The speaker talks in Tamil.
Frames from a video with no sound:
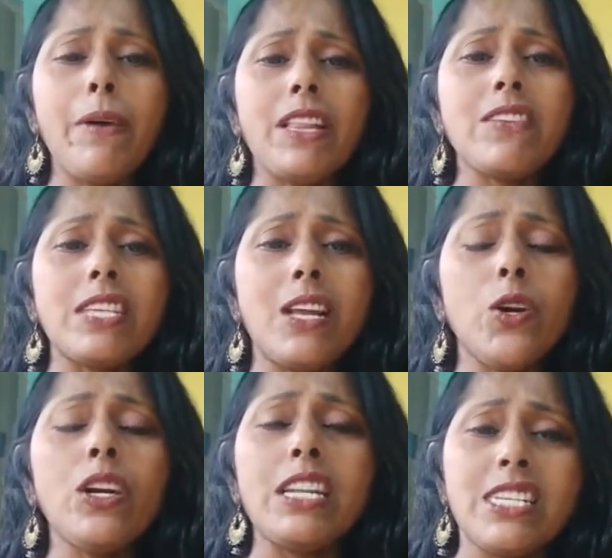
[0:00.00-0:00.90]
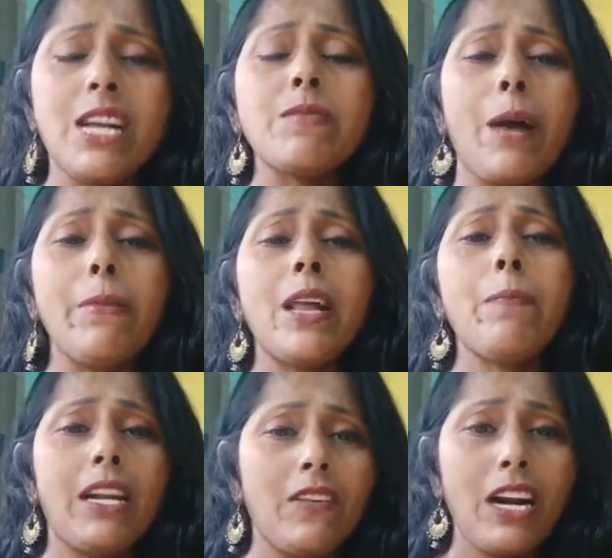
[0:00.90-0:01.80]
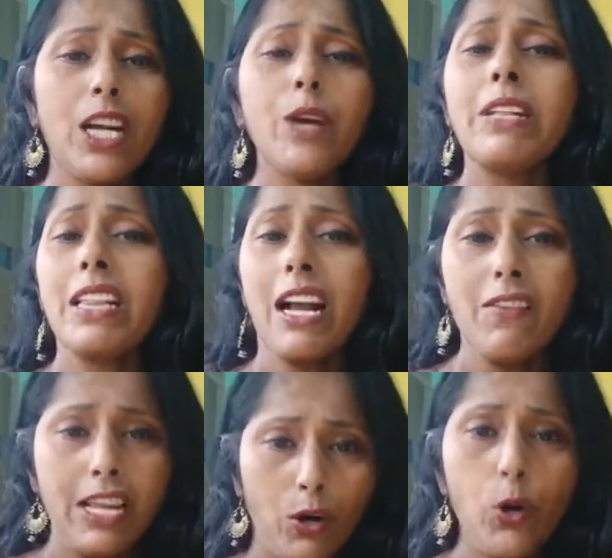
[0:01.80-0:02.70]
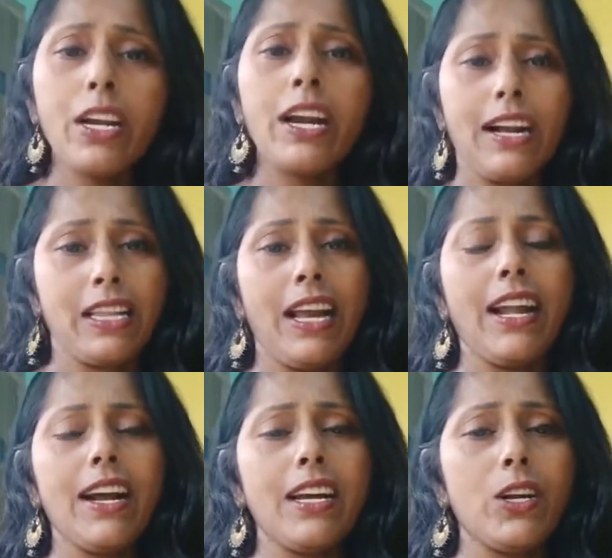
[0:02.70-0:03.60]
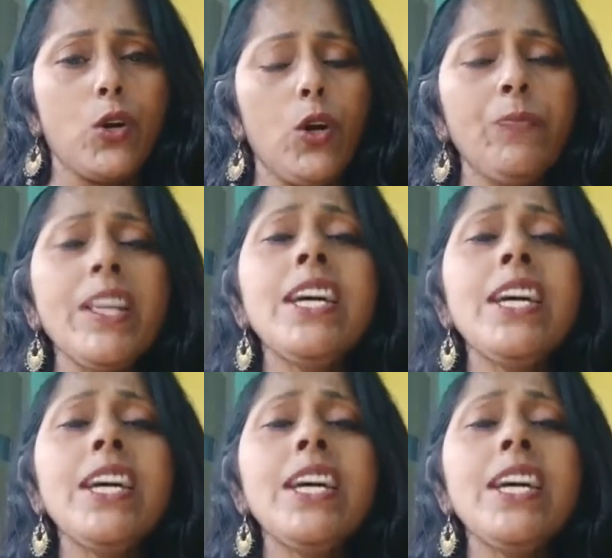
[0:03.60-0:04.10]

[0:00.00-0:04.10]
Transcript: பதிவு செய்கிறோம் நிச்சயம் சம்பந்தப்பட்டவர்களுக்கும் இந்த தகவலை கொடுக்க நாங்கள் தயாராக இருக்கிறோம்